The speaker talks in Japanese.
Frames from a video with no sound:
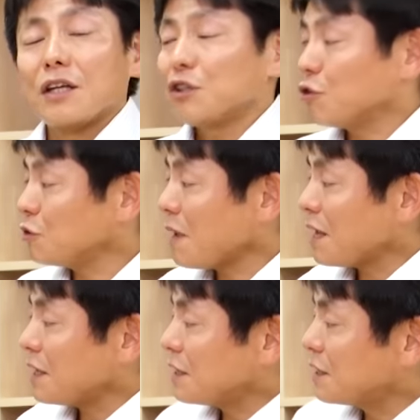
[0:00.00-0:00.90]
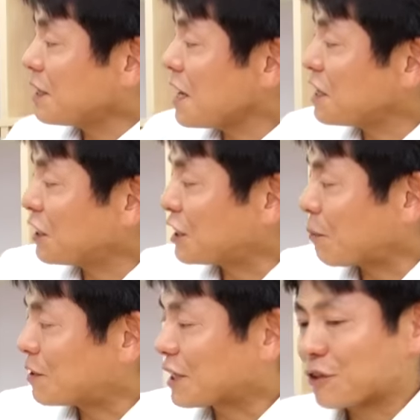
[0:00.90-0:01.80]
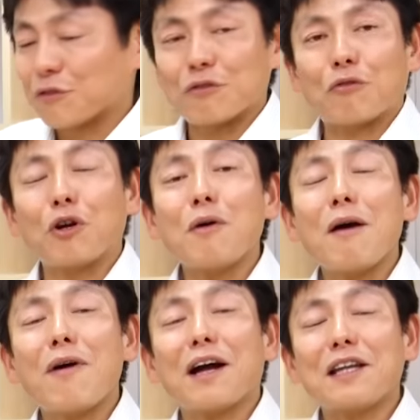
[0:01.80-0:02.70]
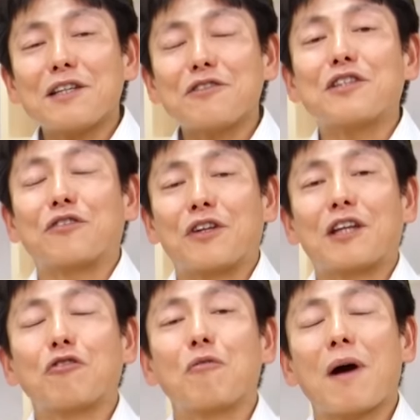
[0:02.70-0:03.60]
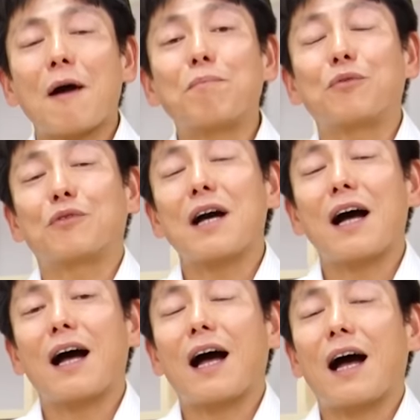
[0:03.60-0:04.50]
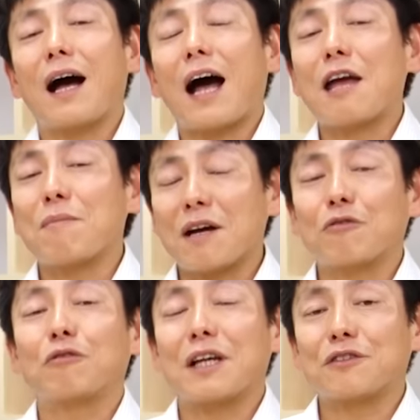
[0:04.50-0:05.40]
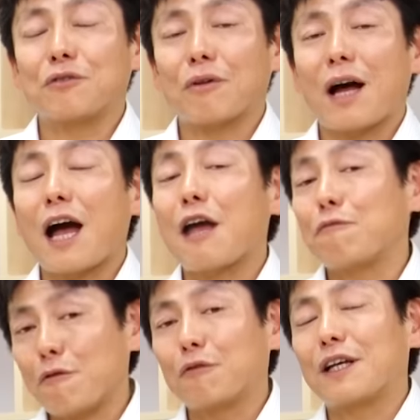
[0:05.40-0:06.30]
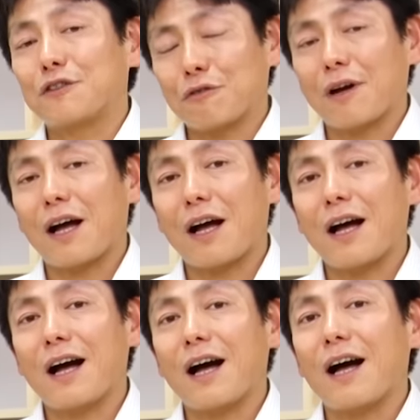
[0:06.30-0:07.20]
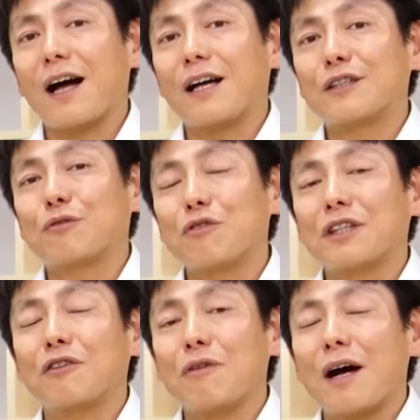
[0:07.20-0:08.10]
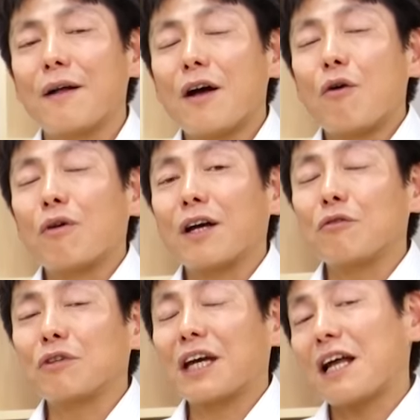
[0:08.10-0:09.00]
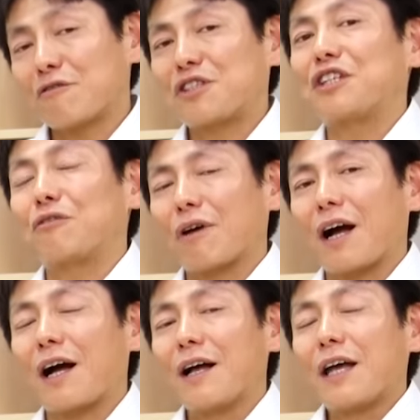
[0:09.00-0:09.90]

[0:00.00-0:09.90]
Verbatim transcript: ひとつめ、製品で差別化する。これは分かりやすいですよね。例えばアップルが iMac を出すとか iPhone を出すとか、あそういったのは他の Galaxy とか